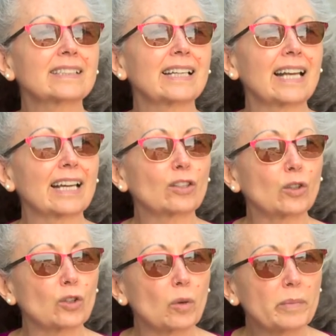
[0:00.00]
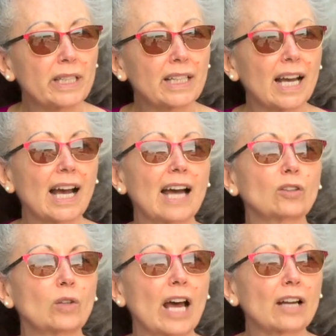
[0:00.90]
de la economía a
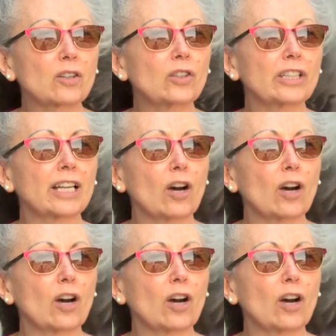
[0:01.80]
lo largo de